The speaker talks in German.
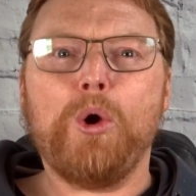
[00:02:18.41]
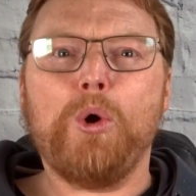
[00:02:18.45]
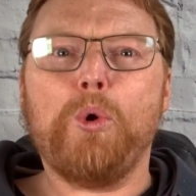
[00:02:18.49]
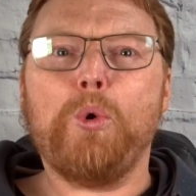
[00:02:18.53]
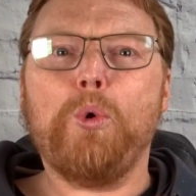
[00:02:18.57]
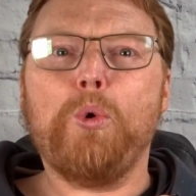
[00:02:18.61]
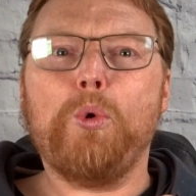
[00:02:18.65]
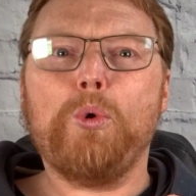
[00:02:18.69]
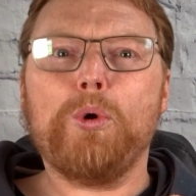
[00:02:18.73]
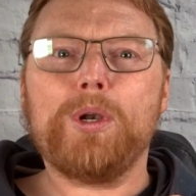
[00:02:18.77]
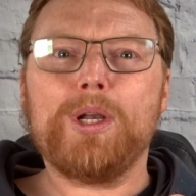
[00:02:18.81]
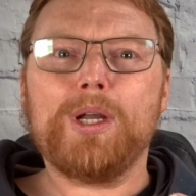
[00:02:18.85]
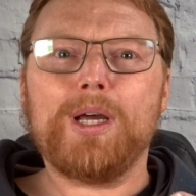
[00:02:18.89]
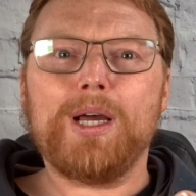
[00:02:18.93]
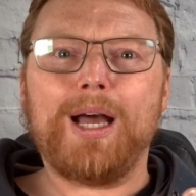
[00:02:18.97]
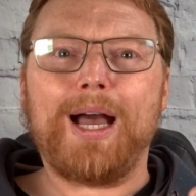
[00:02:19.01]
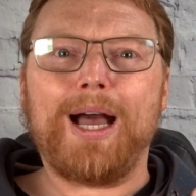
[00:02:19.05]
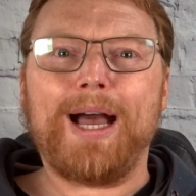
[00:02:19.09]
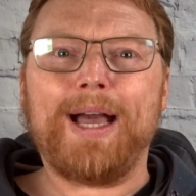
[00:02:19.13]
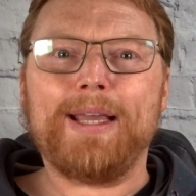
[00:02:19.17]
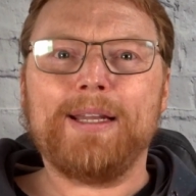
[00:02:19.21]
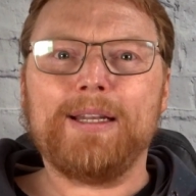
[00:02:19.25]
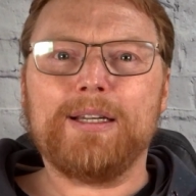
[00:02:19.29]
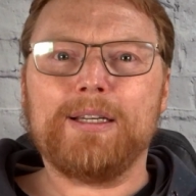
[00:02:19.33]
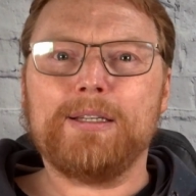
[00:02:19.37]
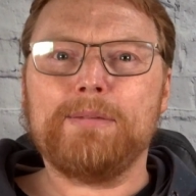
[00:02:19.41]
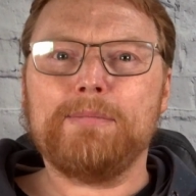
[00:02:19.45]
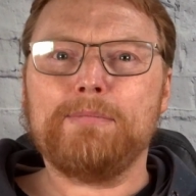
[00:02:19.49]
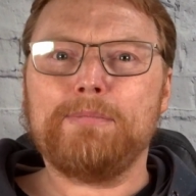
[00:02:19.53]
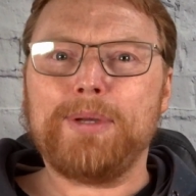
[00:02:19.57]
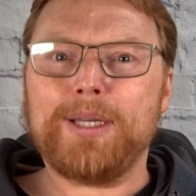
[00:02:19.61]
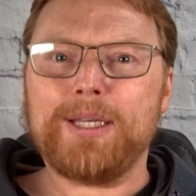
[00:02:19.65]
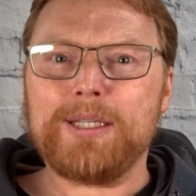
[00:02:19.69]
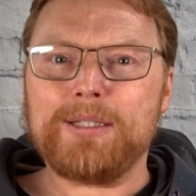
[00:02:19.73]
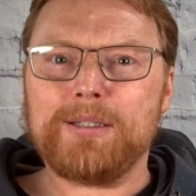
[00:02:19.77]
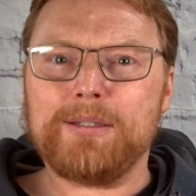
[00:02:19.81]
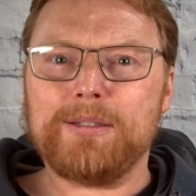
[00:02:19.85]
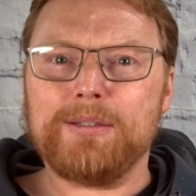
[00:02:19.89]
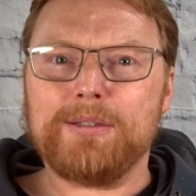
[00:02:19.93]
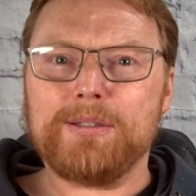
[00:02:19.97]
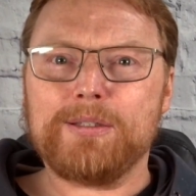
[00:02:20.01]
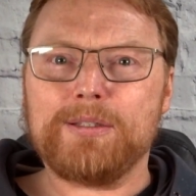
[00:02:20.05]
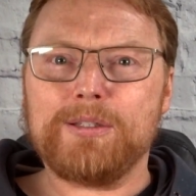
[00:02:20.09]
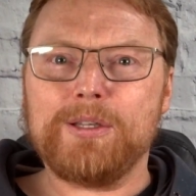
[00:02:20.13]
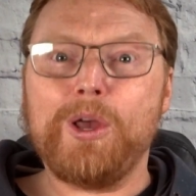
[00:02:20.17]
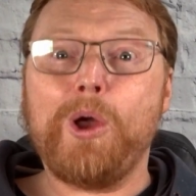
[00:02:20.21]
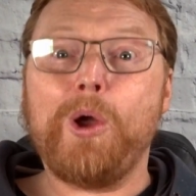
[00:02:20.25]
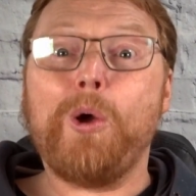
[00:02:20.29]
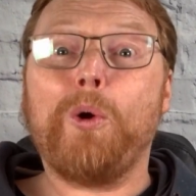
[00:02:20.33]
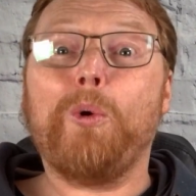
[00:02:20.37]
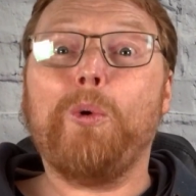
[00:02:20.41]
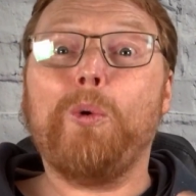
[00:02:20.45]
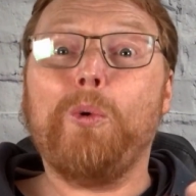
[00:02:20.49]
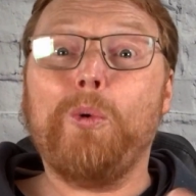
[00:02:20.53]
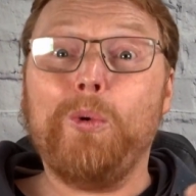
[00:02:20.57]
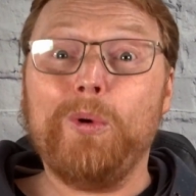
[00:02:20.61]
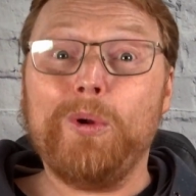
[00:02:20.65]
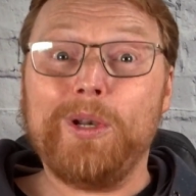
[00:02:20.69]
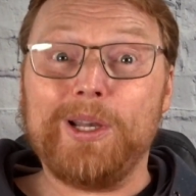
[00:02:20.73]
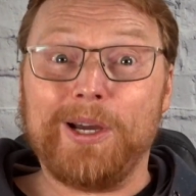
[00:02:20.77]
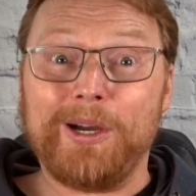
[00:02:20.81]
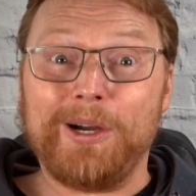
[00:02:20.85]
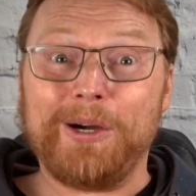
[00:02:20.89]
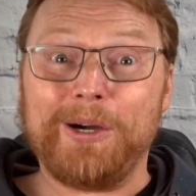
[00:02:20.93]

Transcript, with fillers: oder einer im Päckchen ist oder